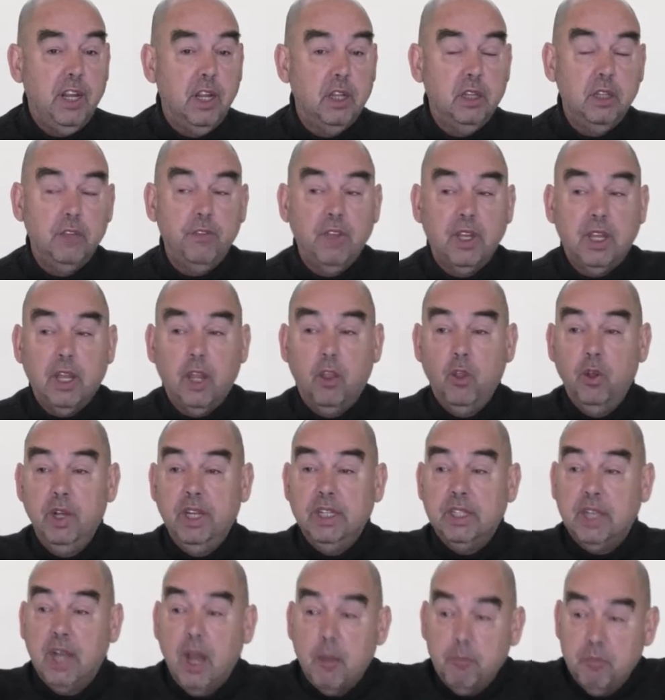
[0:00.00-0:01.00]
ha identificado el
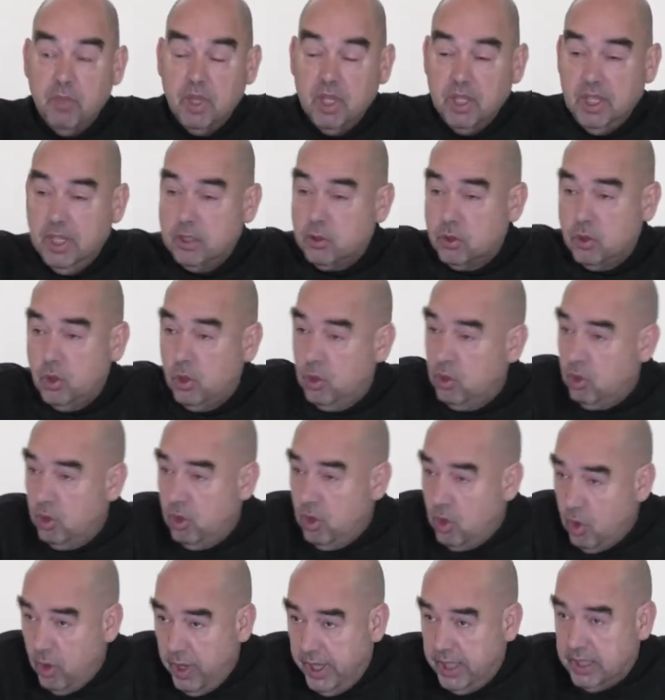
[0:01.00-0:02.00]
Islam, y esto
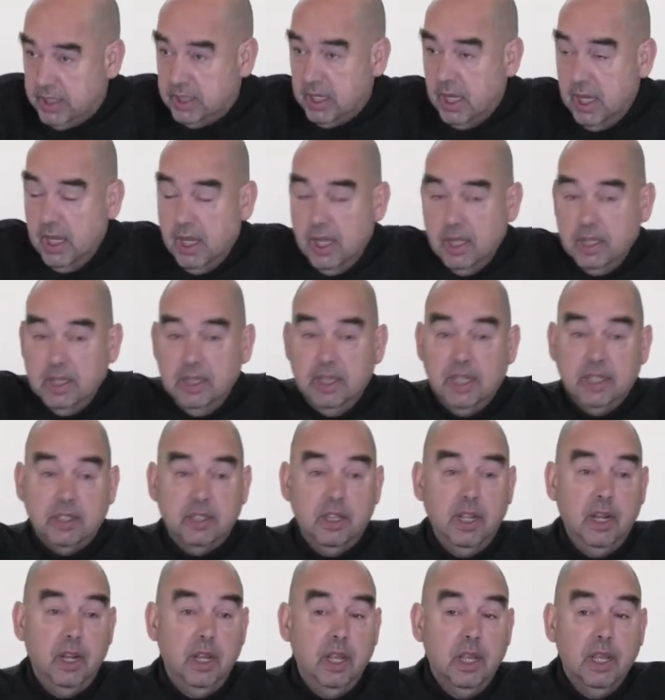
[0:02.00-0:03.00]
no es
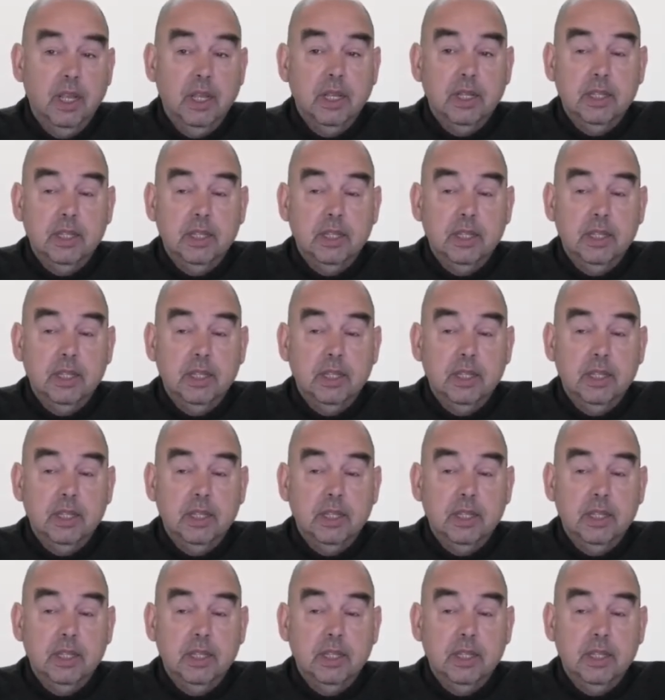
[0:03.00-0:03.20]
desde,